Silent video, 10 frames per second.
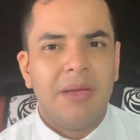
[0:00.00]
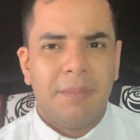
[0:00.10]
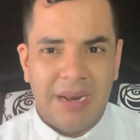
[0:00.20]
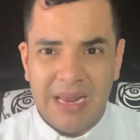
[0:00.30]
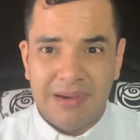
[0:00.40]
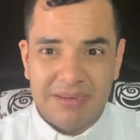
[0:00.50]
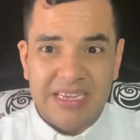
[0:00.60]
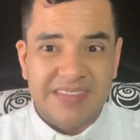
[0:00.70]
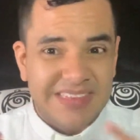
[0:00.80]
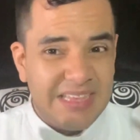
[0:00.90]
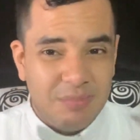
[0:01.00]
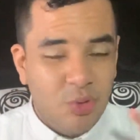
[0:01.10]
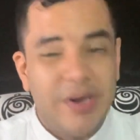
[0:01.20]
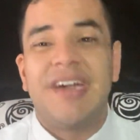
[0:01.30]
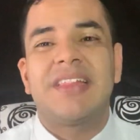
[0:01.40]
Palabras de
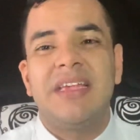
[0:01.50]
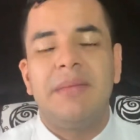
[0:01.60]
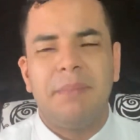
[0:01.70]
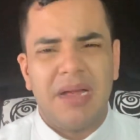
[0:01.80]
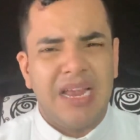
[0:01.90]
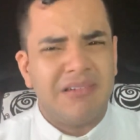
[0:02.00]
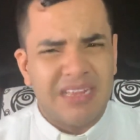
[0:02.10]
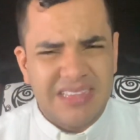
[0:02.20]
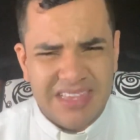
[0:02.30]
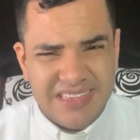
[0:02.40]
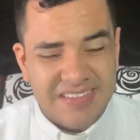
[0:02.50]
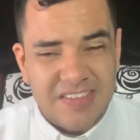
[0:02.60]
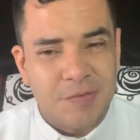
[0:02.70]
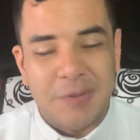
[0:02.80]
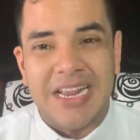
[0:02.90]
muerte, palabras de
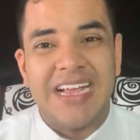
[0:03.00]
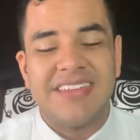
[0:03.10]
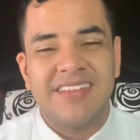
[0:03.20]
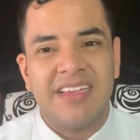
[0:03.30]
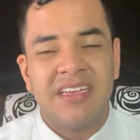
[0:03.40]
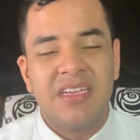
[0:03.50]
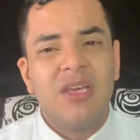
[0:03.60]
desesperanza.